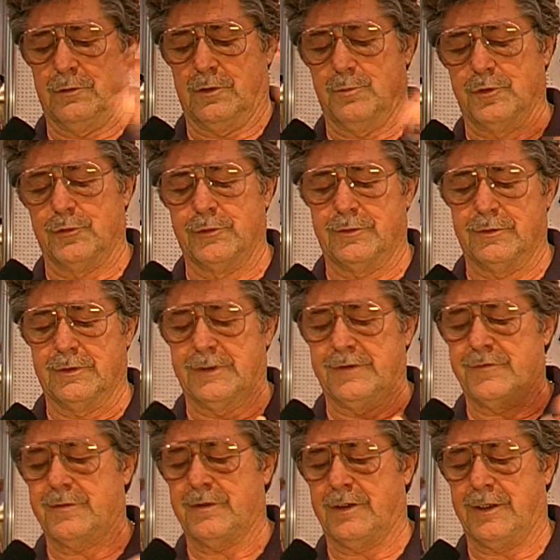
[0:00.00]
oder
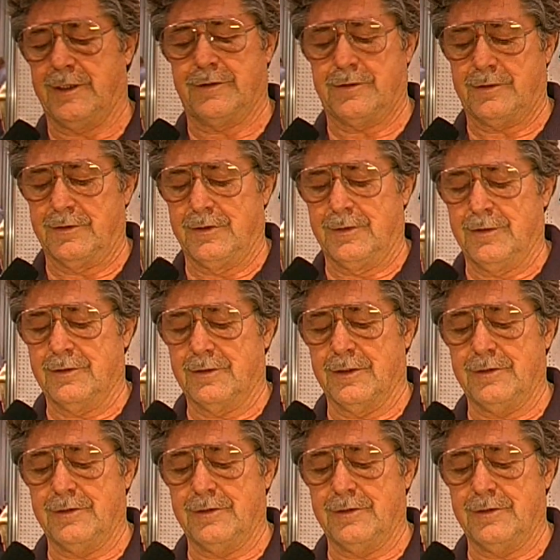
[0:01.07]
Blütendings da hängt. Mhm.